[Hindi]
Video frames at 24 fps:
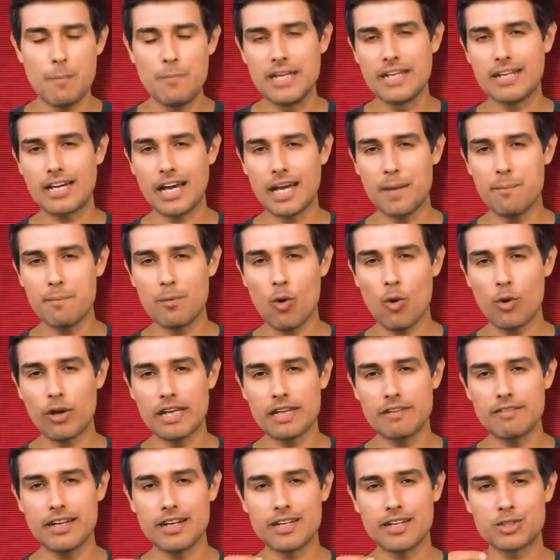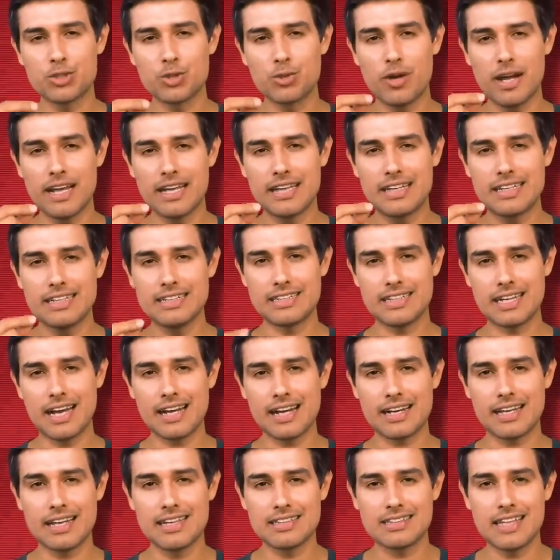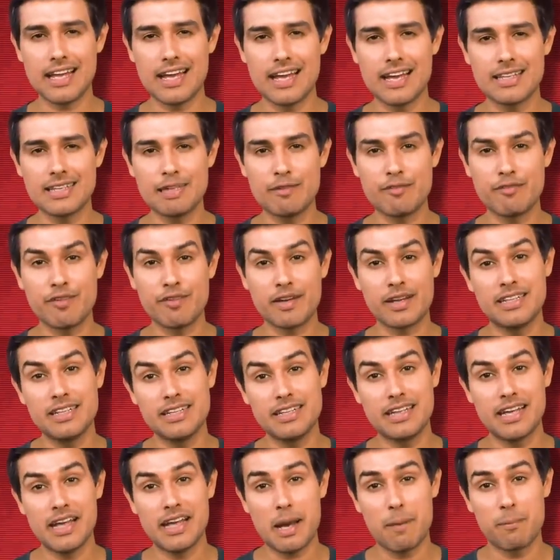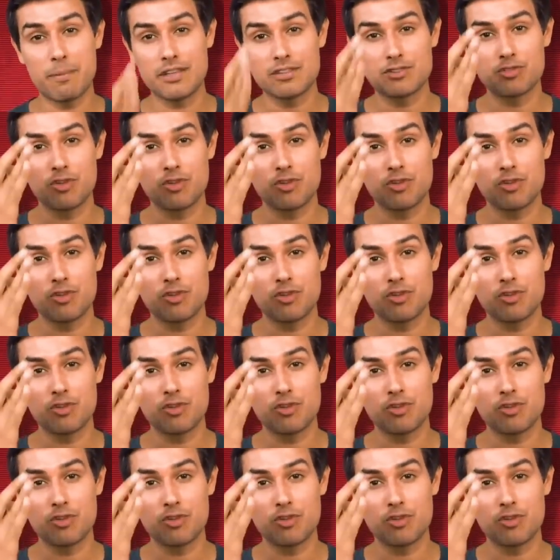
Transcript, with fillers: अपनी कलम को गिरवी रख चुका एक गीतकार कहता है कि फकीरी है आपके